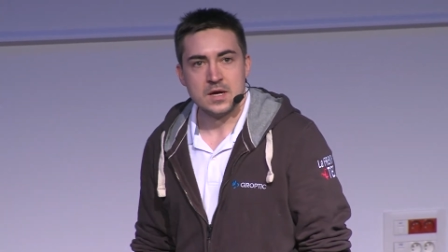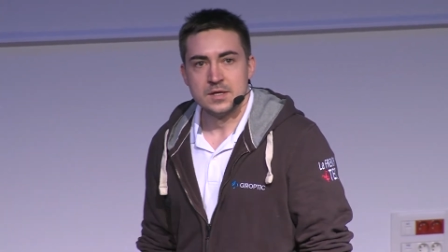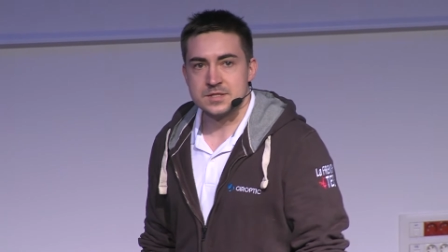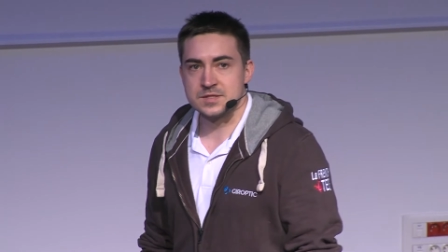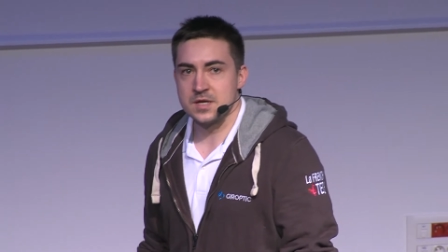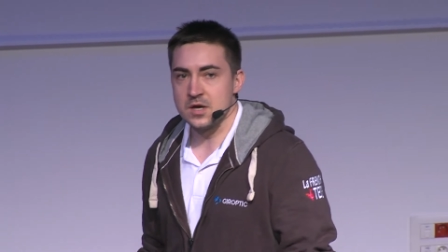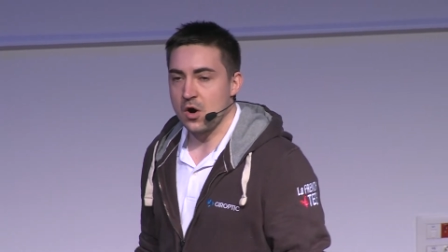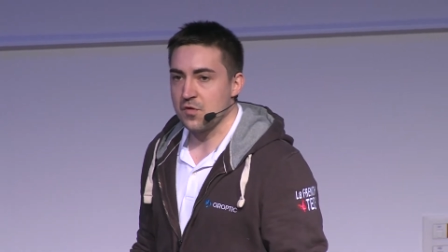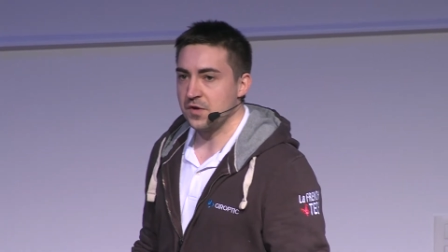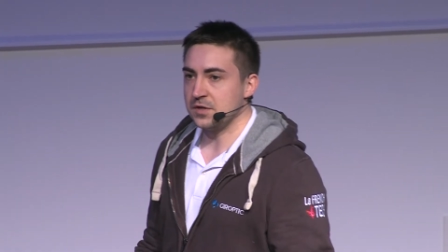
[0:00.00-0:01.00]
c'est
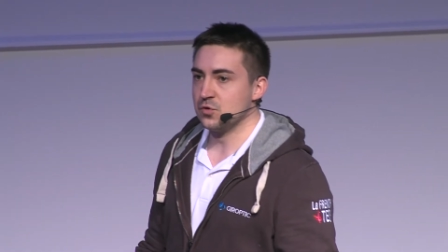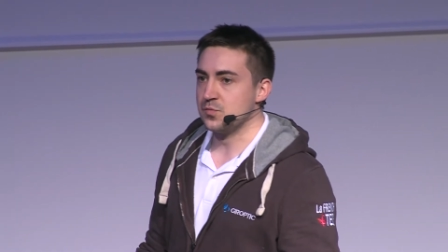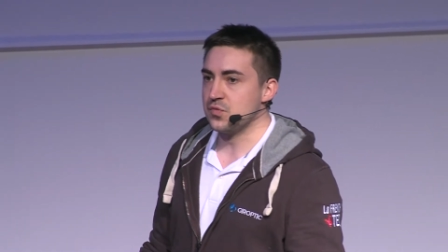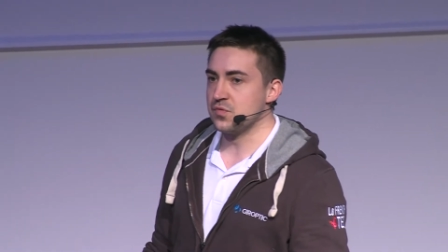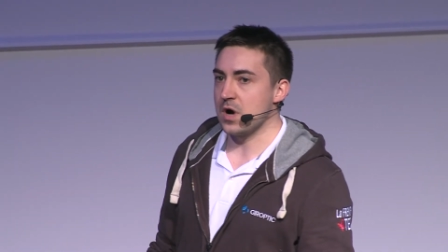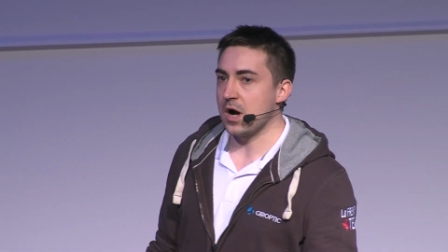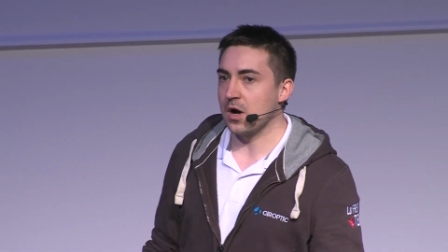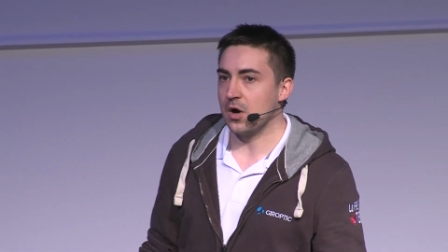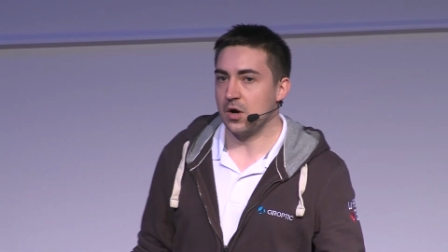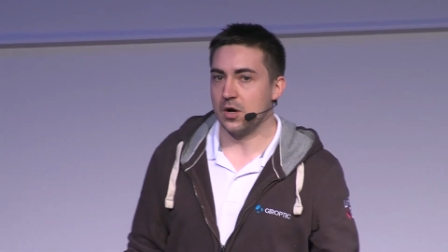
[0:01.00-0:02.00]
en fait de
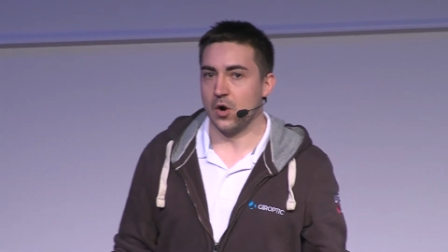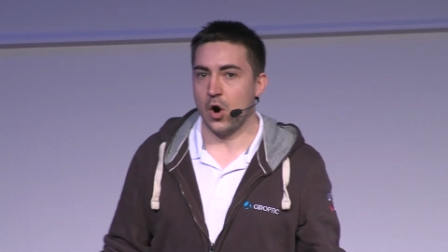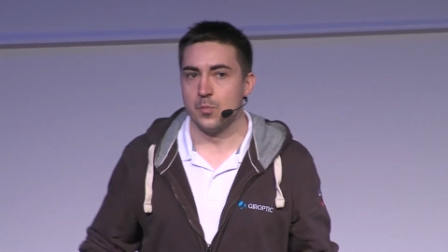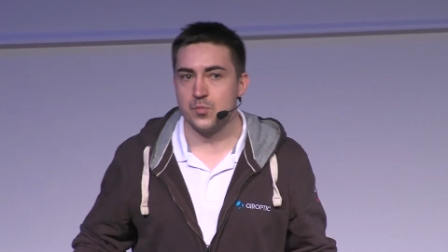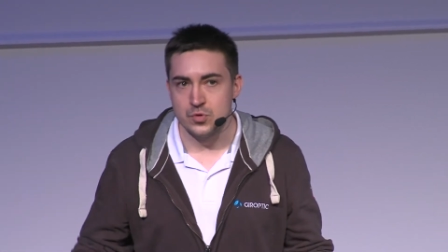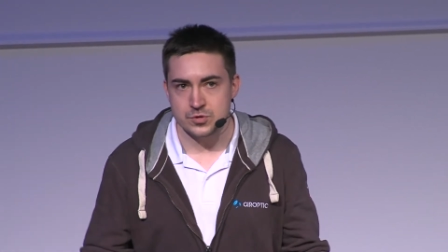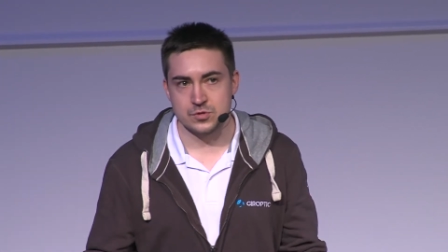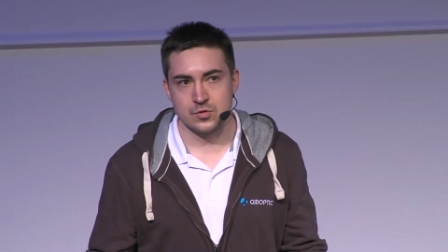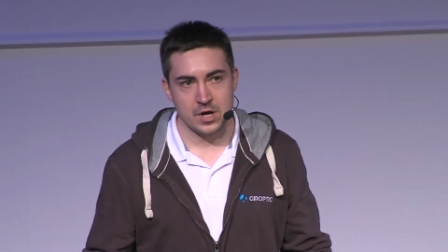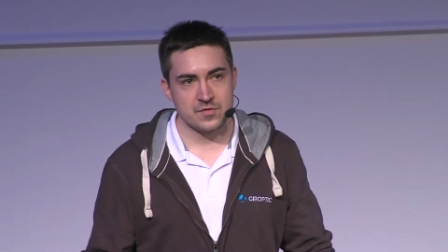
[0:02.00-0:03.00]
pouvoir, en plus
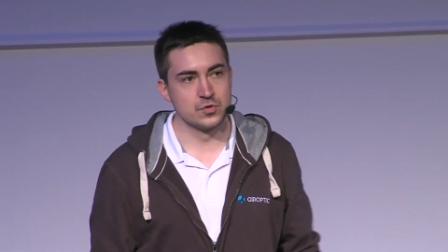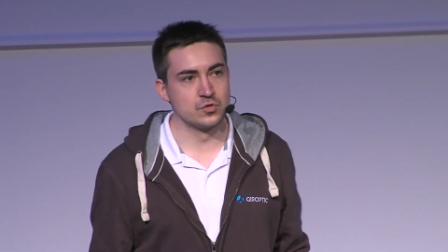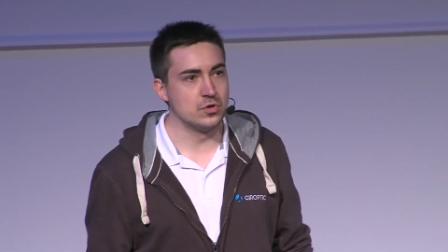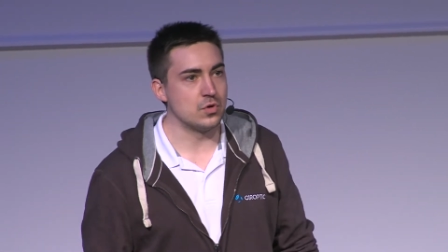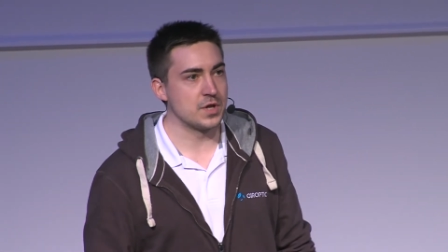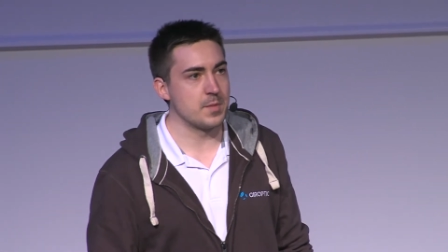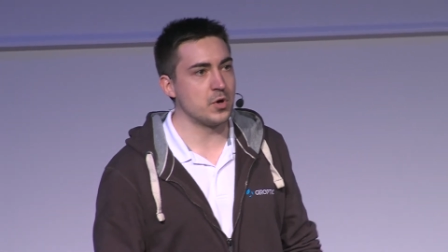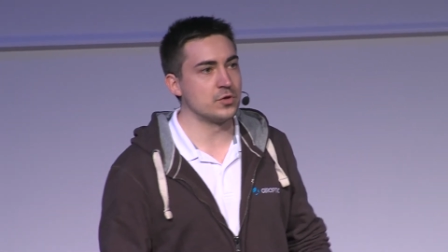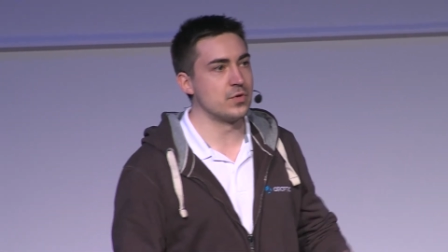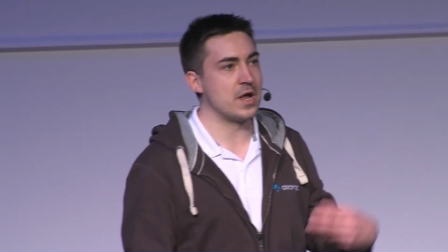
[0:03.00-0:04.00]
de la photo, on
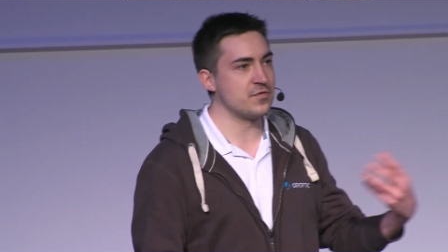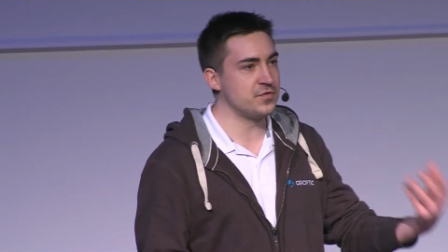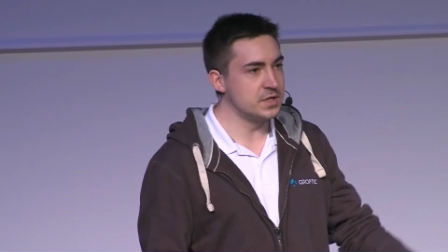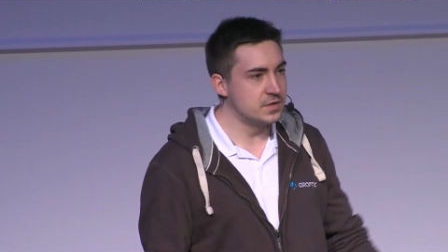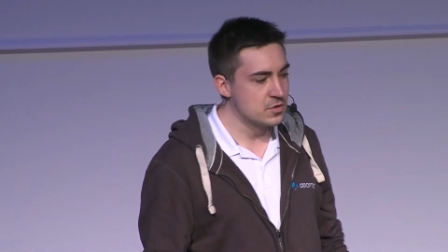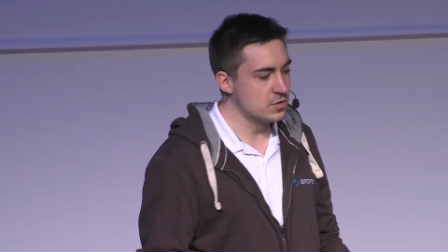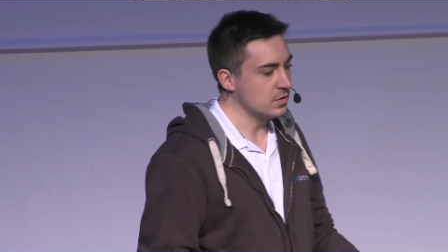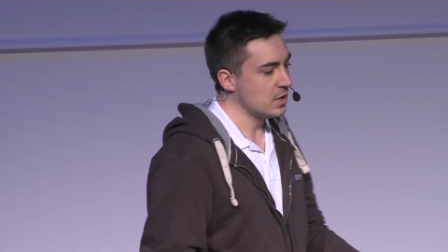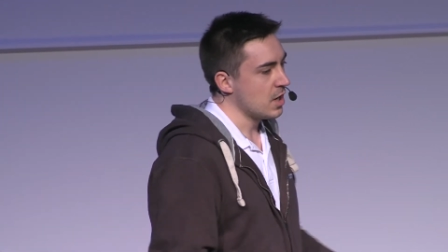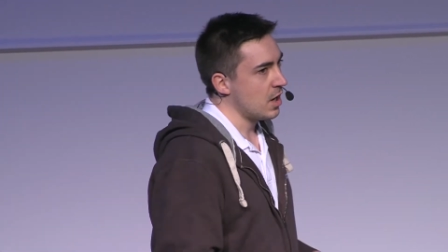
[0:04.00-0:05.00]
apporte de la vidéo
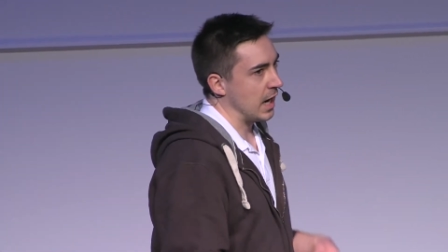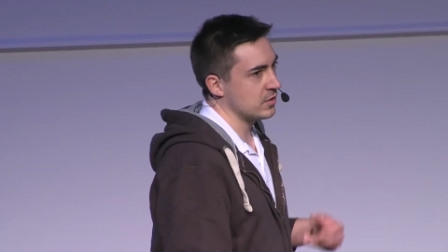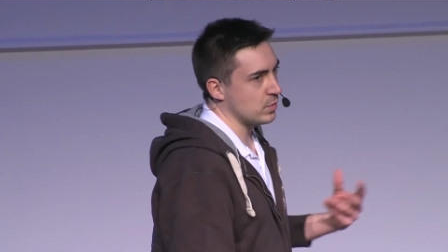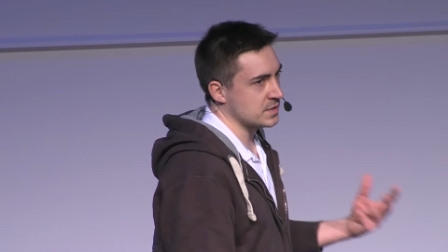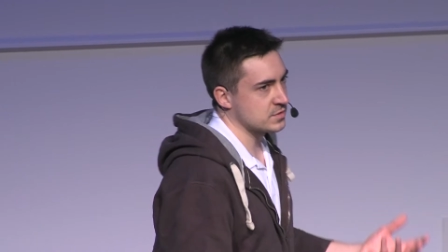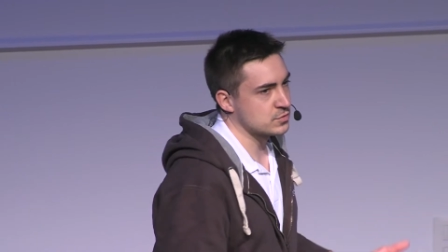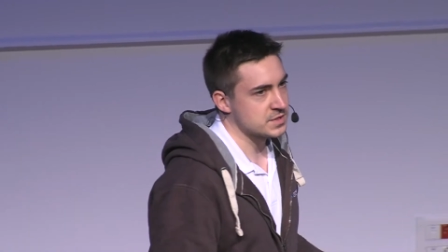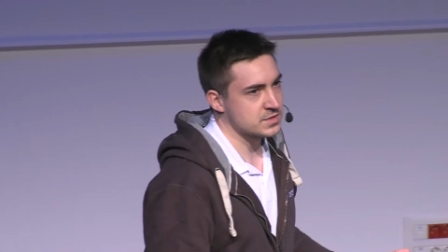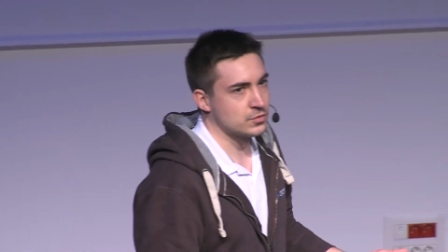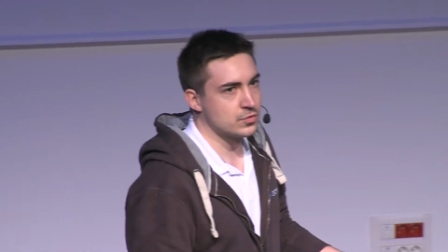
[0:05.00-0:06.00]
à 360